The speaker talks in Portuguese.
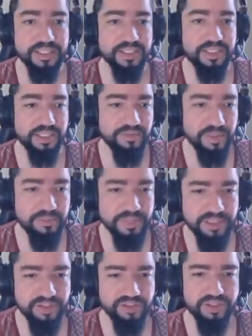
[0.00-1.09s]

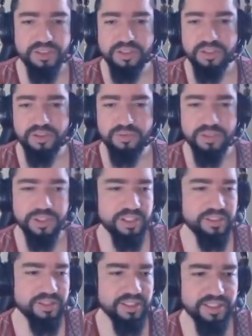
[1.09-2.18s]
Incrivelmente.
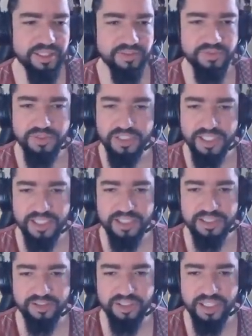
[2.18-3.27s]
Oneiros aí tá de fuxa, a galera
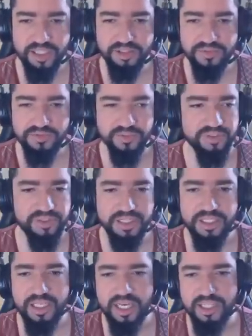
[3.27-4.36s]
tá geral de fuxa.
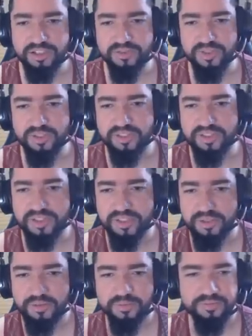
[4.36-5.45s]
Ativou outra
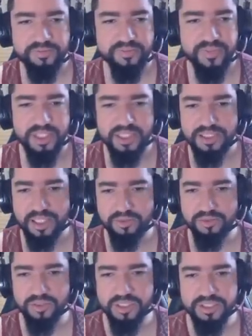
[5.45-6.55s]
skill. Ele tá com
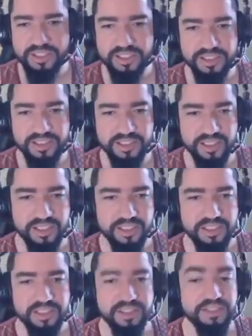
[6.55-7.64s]
dois ainda.
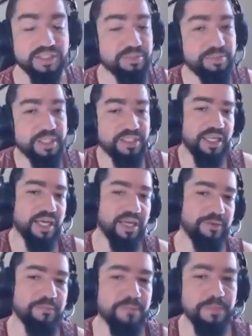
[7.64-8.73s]

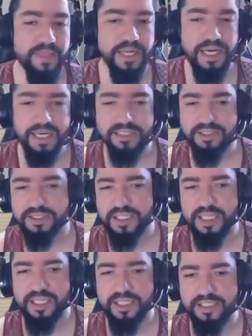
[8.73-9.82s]
Despertar
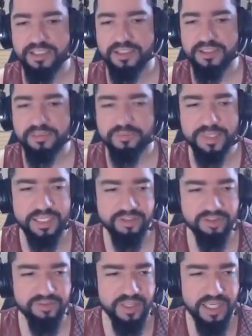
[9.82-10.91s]
ainda em pra
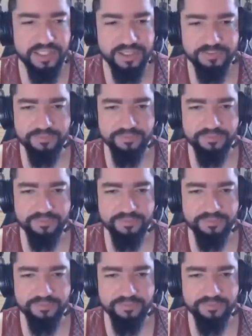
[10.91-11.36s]
ativar, né?